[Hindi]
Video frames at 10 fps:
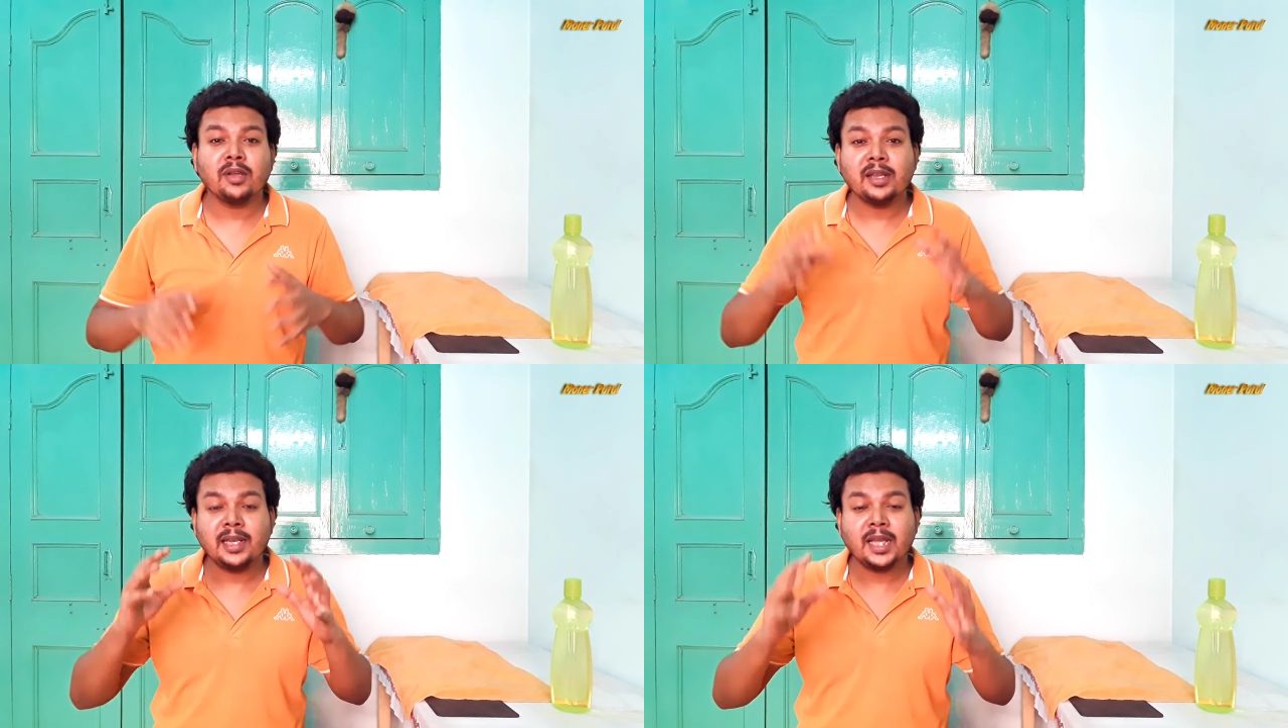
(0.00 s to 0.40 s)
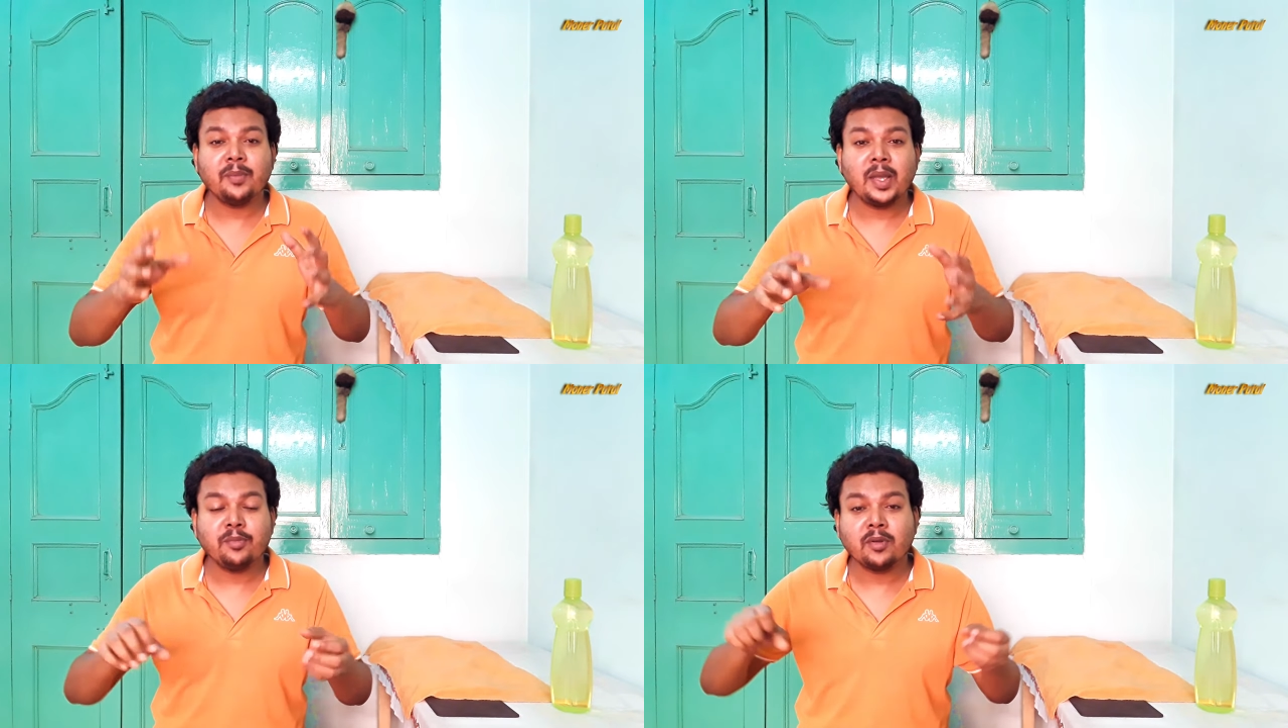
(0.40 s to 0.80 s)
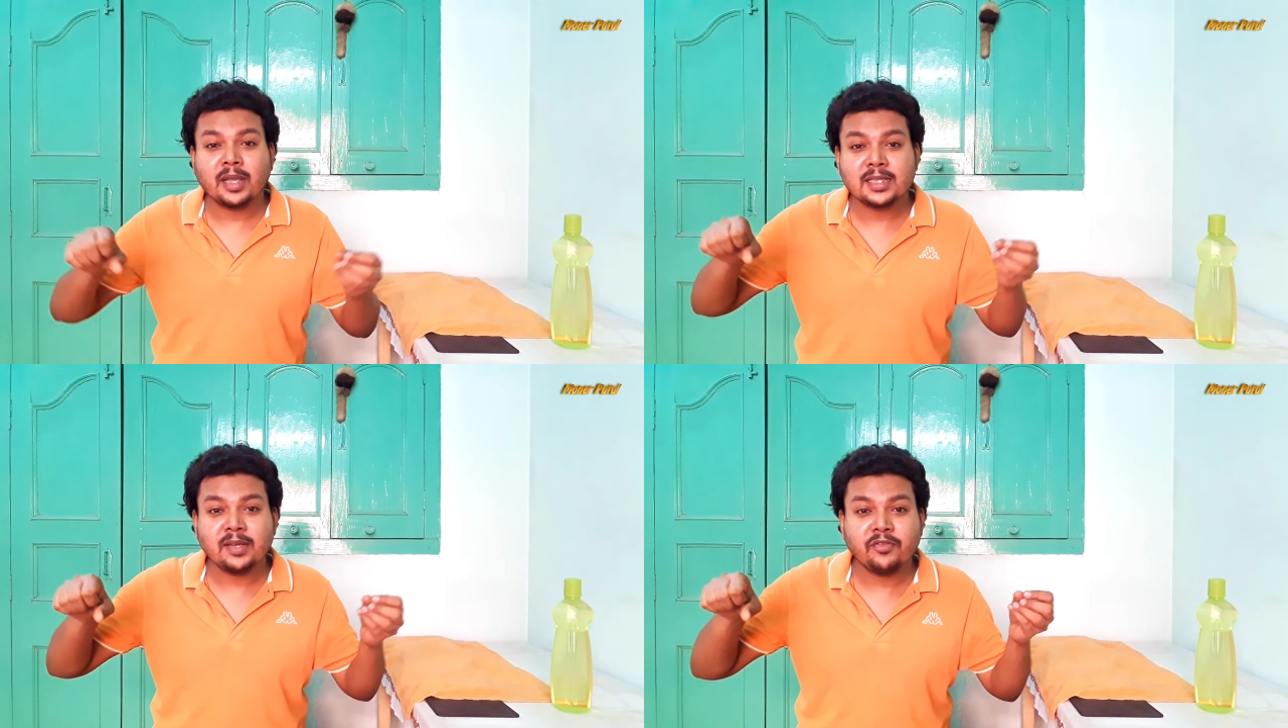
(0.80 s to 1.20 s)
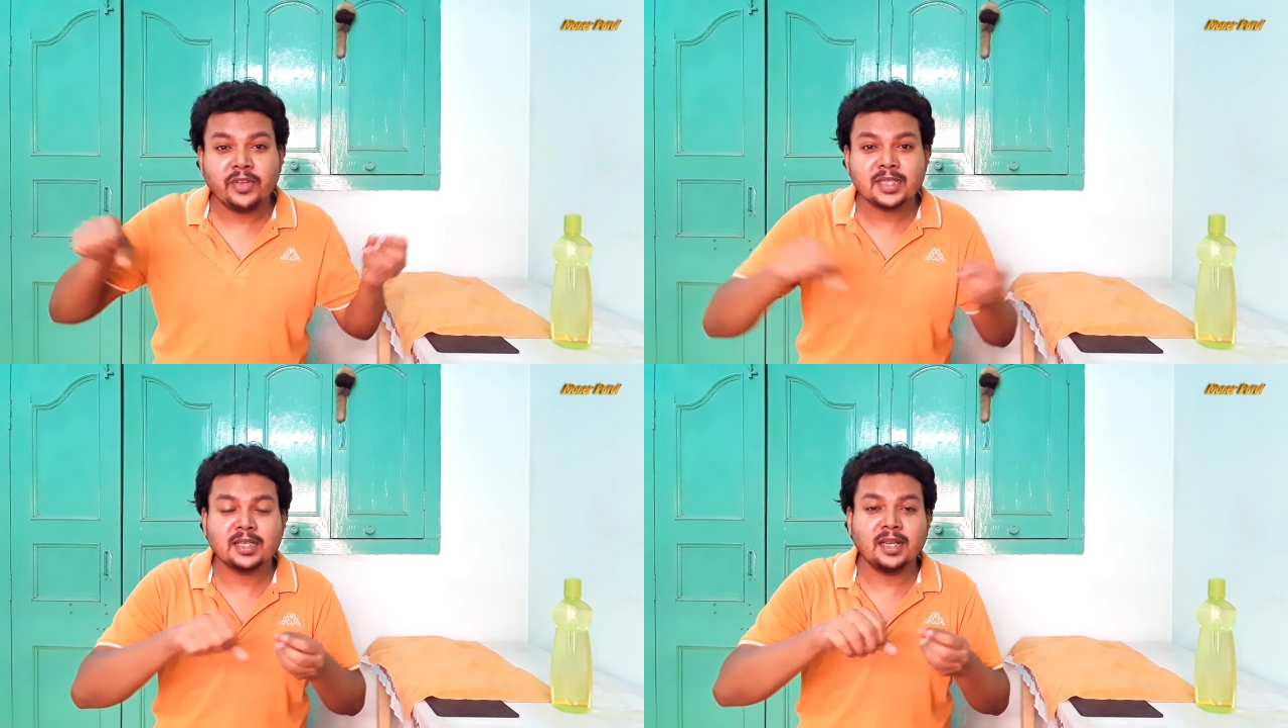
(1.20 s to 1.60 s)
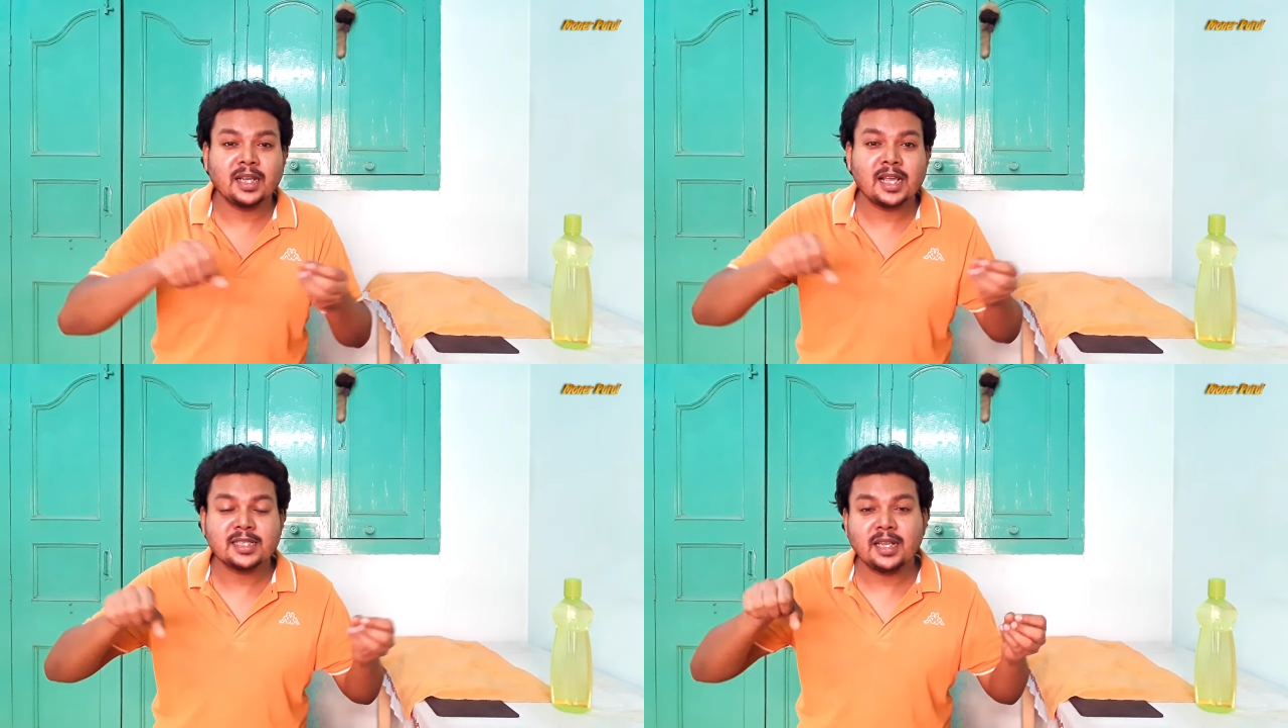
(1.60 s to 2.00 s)
कि नया पाइप को कैसे आप फिक्स करेंगे
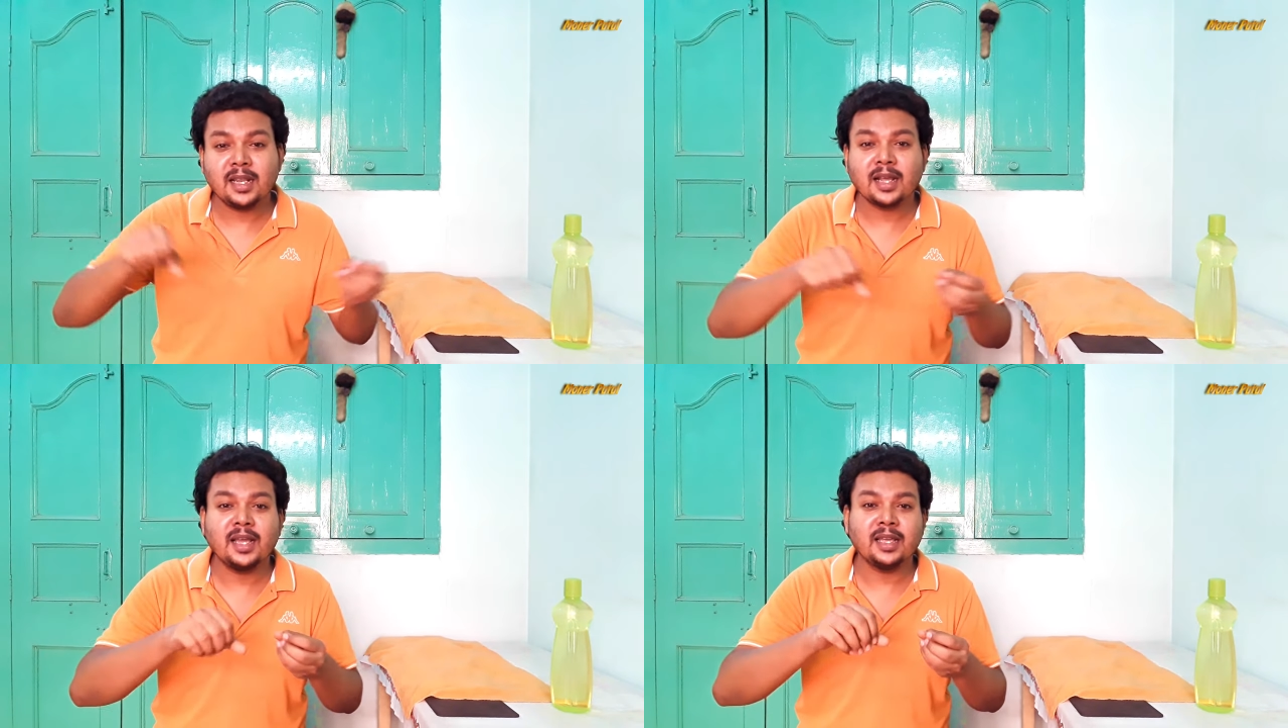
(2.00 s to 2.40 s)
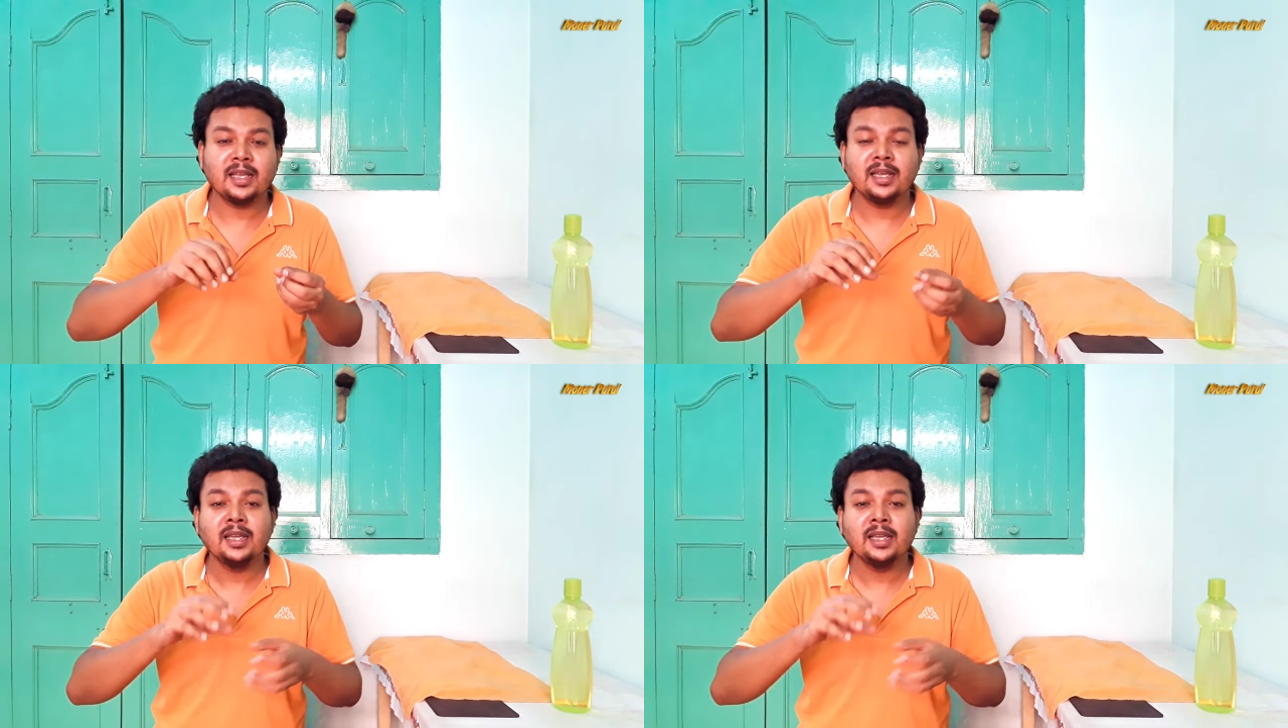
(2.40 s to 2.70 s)
कैसे लगाएंगे